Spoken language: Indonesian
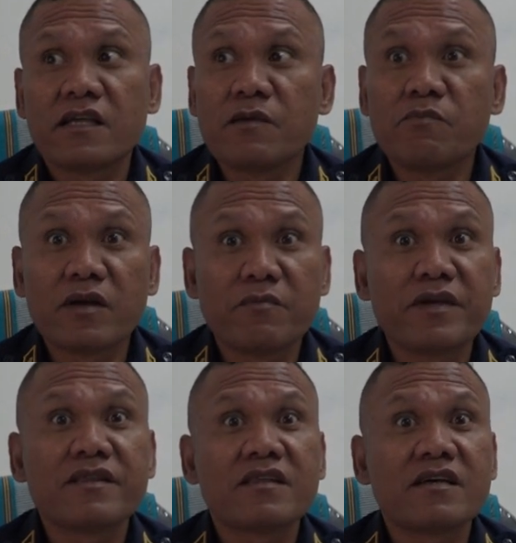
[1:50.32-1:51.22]

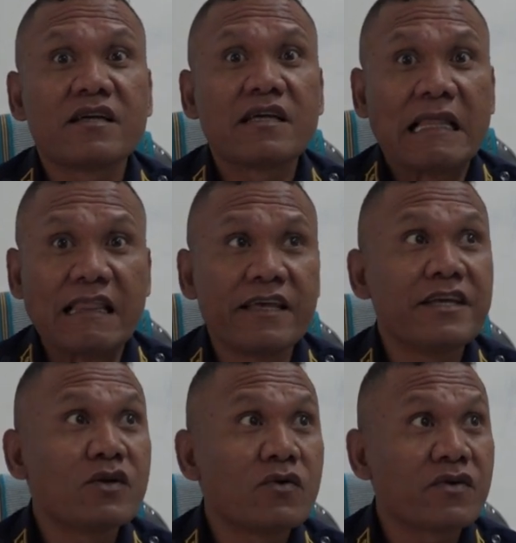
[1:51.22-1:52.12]
implementa
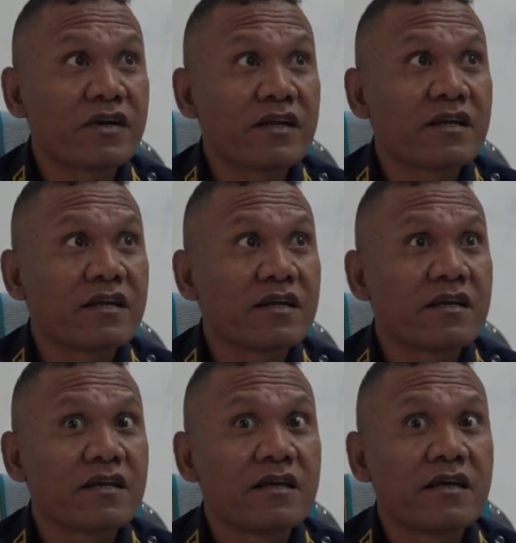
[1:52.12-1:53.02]
lei no ordem.
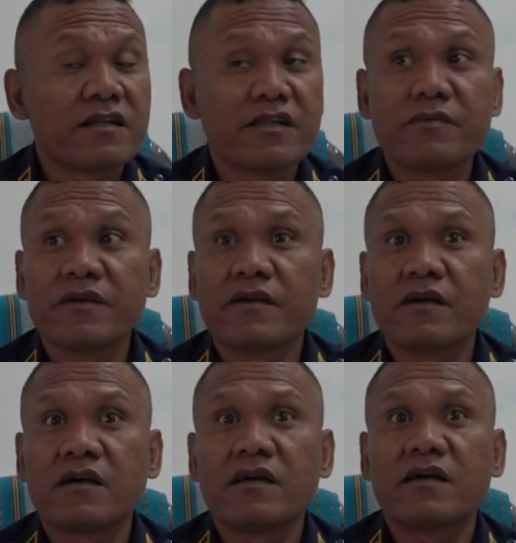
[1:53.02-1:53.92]
Ne be
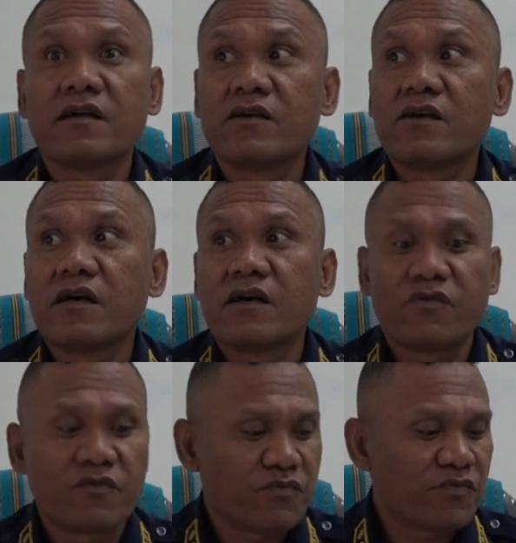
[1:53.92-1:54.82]

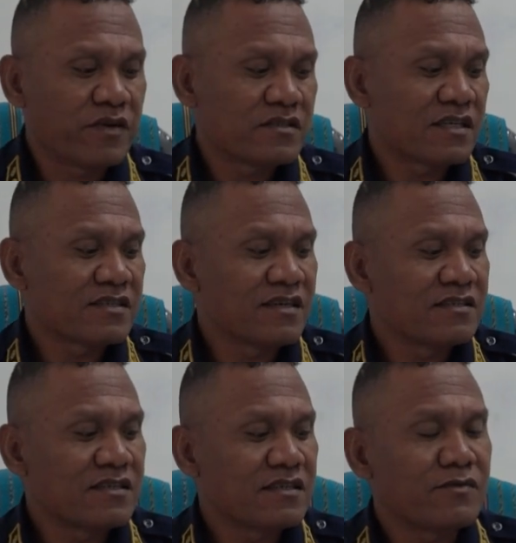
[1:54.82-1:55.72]
sasan
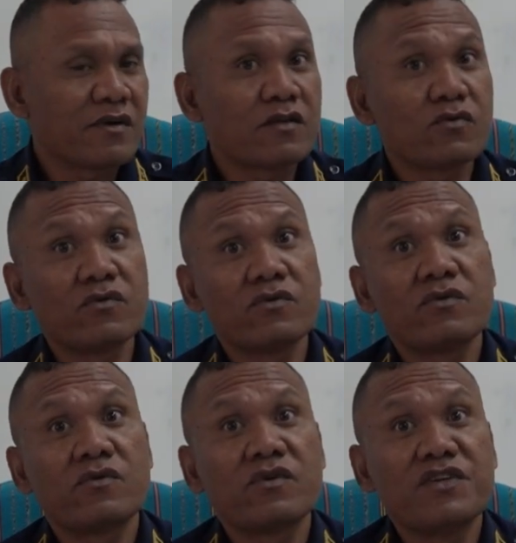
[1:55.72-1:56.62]
sire ne be atu
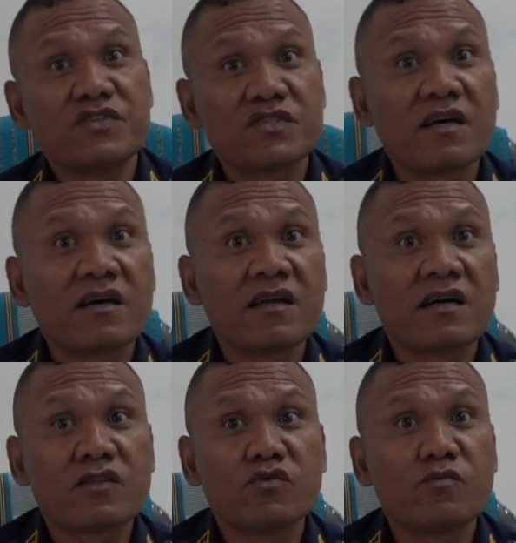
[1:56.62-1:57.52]

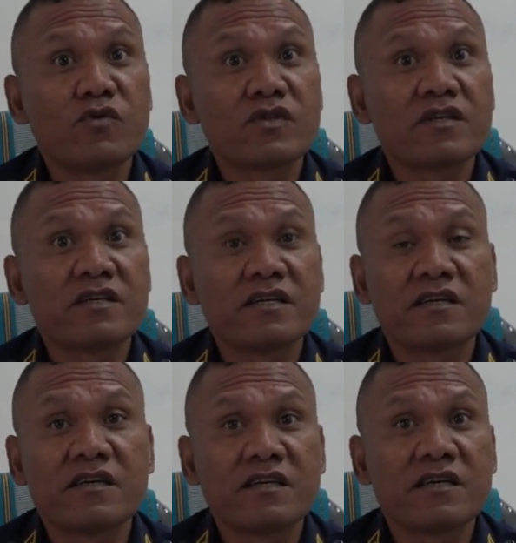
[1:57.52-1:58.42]
instala atu monta
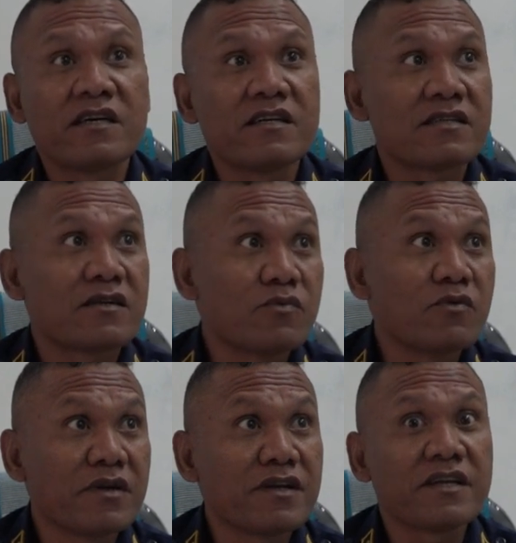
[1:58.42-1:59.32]
iha iha estrada
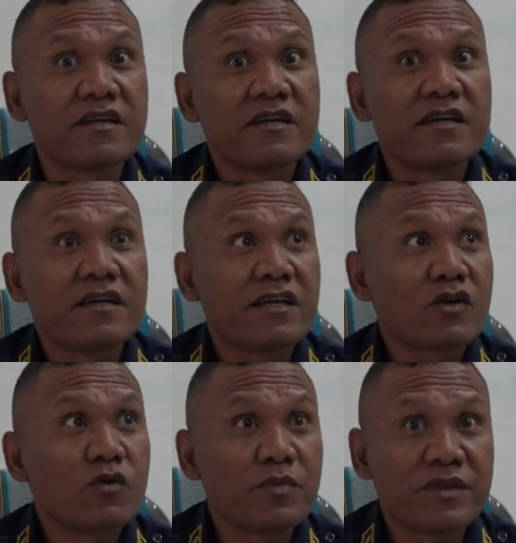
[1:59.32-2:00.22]
public ne. Ne
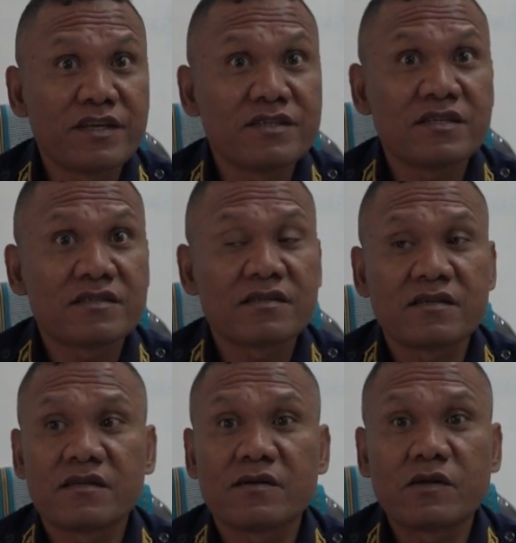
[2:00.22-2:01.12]
competências
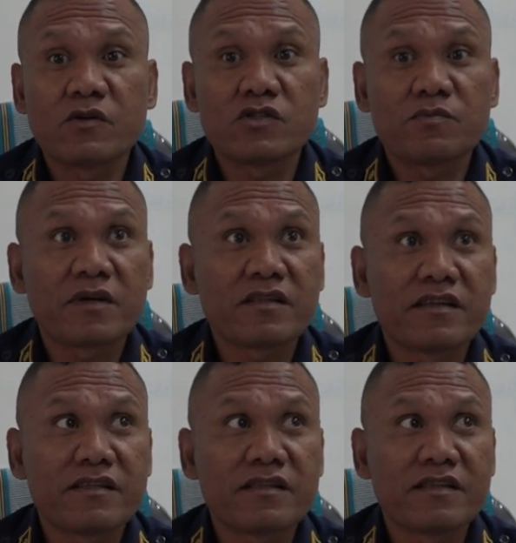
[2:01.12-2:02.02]
se eh, parte
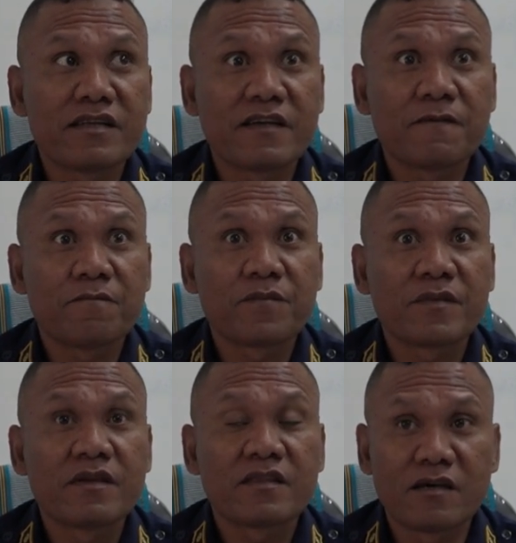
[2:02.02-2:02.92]
de entretenia
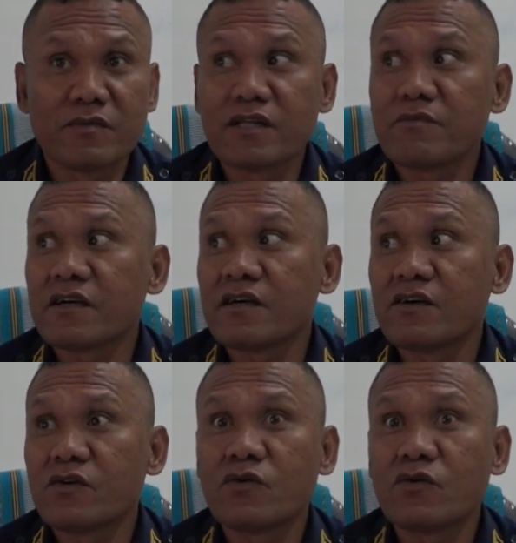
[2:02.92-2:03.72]
tamane maka